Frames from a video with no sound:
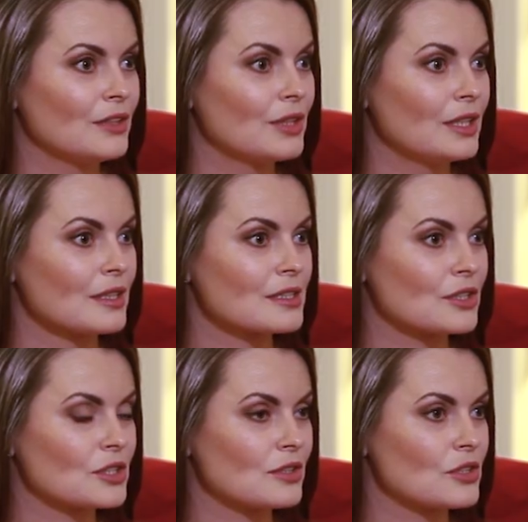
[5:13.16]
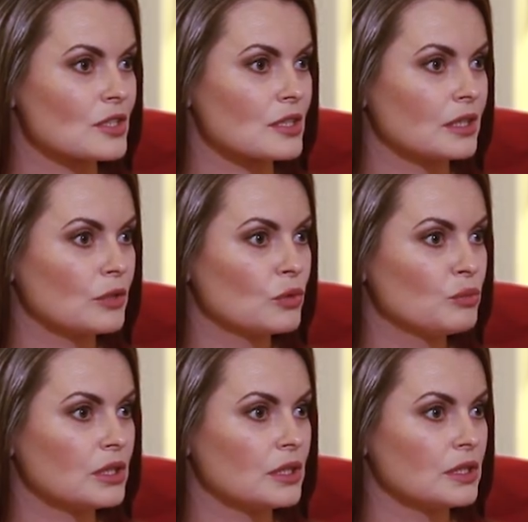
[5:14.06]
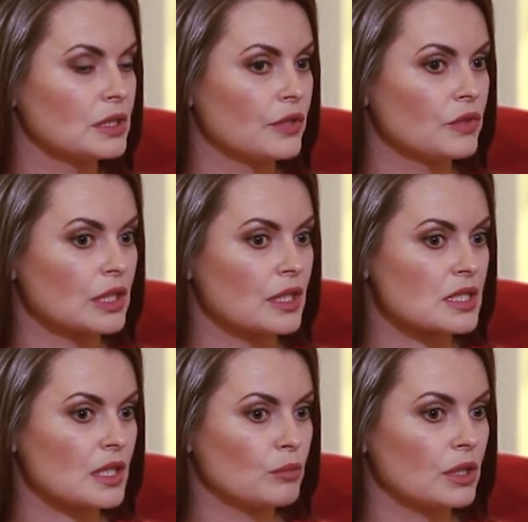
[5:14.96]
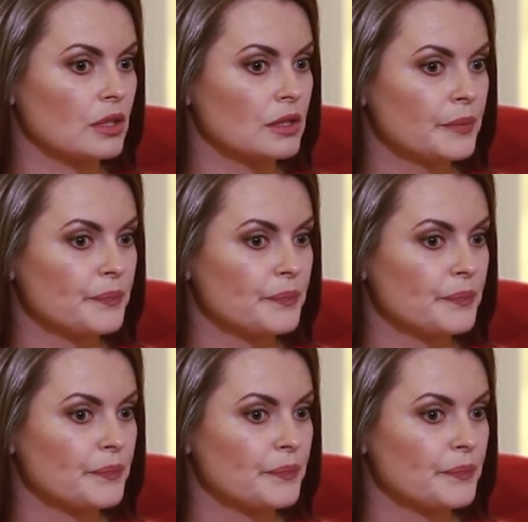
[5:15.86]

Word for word: Евгения, а скажите честно, какой была, наверное, самая